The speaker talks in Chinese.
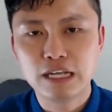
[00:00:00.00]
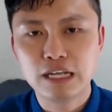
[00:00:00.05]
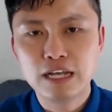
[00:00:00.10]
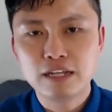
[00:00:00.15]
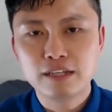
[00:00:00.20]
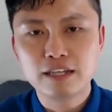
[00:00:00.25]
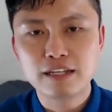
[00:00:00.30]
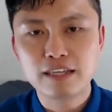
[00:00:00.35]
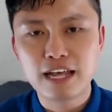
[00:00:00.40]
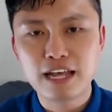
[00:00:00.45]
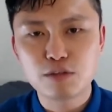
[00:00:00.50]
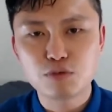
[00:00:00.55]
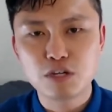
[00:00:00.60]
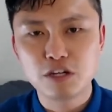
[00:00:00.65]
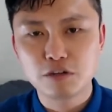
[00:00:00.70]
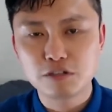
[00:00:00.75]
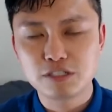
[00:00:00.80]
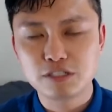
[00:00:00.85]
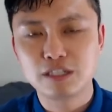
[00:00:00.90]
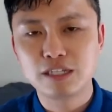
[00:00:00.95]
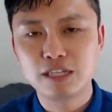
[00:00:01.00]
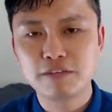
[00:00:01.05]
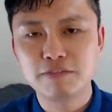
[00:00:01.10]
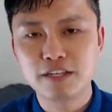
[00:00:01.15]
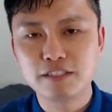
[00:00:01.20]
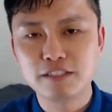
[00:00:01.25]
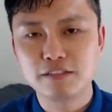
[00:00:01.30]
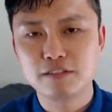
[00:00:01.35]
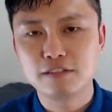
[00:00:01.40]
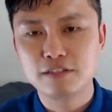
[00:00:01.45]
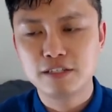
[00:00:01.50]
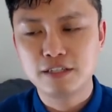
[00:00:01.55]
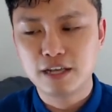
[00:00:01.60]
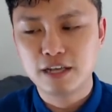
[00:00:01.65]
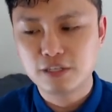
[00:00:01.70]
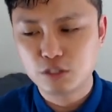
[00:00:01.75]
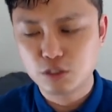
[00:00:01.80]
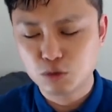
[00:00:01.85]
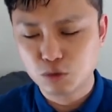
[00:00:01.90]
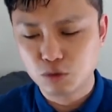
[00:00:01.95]
那它最流行的地方，其实应该
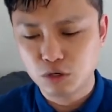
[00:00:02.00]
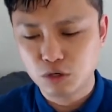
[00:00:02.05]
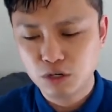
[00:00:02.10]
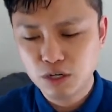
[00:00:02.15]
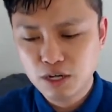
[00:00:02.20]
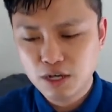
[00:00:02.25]
是说，